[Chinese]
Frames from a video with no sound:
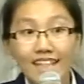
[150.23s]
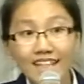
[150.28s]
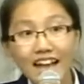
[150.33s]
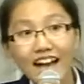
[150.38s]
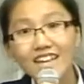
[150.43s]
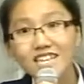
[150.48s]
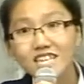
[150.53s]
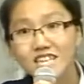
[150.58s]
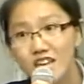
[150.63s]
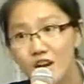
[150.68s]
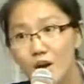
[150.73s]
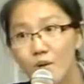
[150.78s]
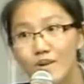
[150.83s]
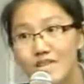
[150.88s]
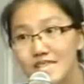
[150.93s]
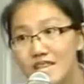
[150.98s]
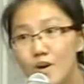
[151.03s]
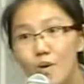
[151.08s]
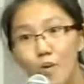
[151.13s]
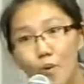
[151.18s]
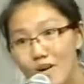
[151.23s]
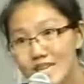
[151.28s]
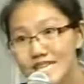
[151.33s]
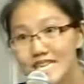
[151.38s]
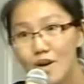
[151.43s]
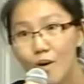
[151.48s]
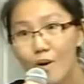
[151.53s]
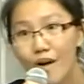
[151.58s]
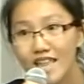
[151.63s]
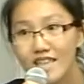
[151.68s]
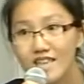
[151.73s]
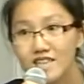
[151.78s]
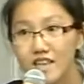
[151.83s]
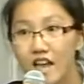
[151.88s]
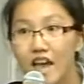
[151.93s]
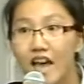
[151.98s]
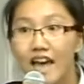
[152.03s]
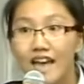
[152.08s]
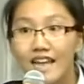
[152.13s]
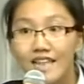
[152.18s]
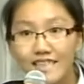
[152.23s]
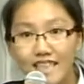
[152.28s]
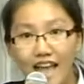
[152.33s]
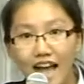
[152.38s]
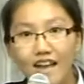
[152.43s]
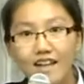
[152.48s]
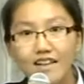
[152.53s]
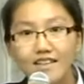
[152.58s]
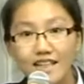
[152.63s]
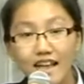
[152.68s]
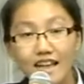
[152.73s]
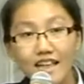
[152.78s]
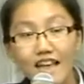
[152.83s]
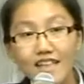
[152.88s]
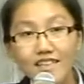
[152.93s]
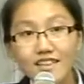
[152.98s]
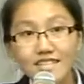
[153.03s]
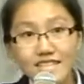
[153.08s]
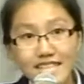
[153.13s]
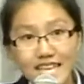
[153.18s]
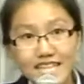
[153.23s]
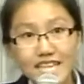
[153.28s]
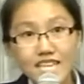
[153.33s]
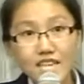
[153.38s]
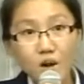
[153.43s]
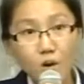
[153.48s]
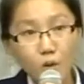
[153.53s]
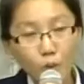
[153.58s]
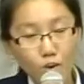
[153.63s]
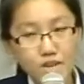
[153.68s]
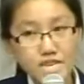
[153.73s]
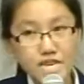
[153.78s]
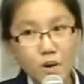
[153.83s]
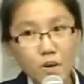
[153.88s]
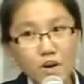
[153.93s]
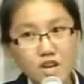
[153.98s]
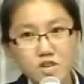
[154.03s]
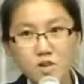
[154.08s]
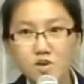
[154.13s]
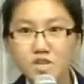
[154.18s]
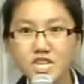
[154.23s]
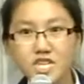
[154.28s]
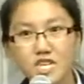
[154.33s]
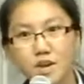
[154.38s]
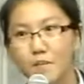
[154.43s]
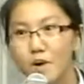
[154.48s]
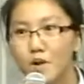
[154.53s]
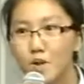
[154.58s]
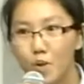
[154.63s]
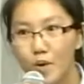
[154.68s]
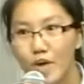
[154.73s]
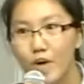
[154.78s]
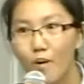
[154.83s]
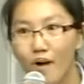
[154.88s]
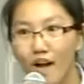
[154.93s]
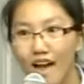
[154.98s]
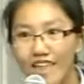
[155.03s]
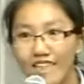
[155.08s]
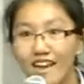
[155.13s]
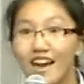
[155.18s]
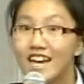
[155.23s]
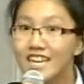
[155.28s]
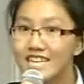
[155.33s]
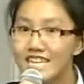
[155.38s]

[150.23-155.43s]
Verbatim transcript: 当它成为这个国际化的时候，当当它能站在这个国际化的时候，是什么推广它呢？